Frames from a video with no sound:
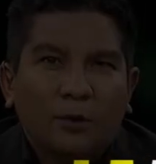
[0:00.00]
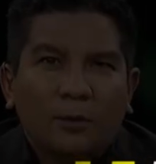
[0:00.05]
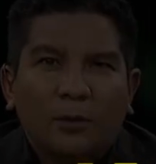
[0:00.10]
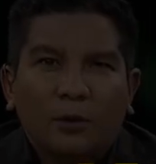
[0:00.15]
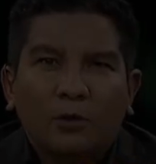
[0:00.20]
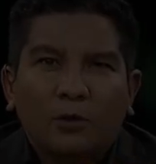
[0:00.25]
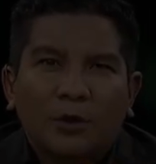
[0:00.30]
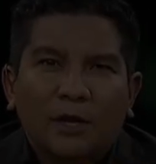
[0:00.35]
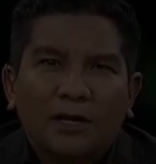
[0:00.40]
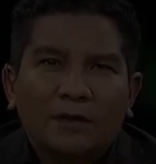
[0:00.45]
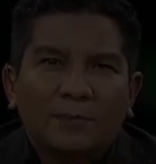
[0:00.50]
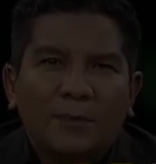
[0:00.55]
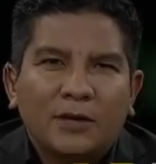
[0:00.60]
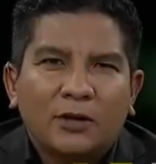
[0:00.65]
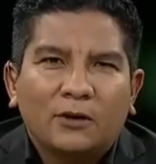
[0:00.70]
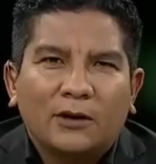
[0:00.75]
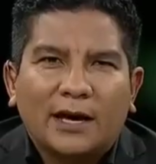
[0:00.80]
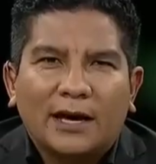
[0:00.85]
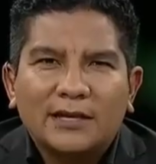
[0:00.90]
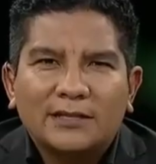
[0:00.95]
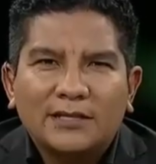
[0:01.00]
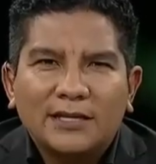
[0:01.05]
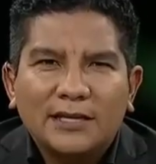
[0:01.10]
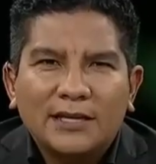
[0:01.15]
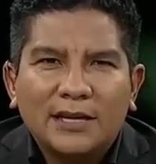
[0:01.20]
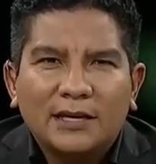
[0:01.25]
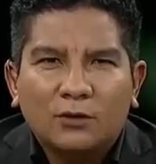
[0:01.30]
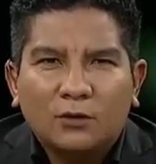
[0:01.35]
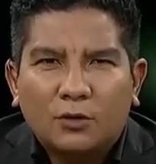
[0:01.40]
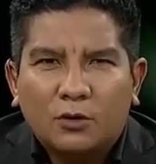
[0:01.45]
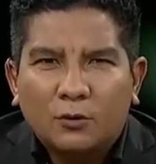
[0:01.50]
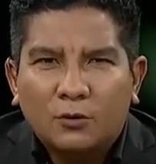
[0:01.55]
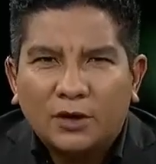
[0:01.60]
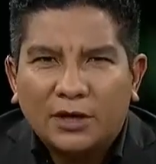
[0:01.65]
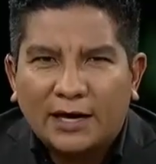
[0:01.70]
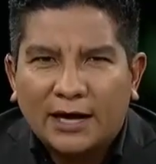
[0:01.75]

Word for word: al técnico portugués Pedro Caiciña.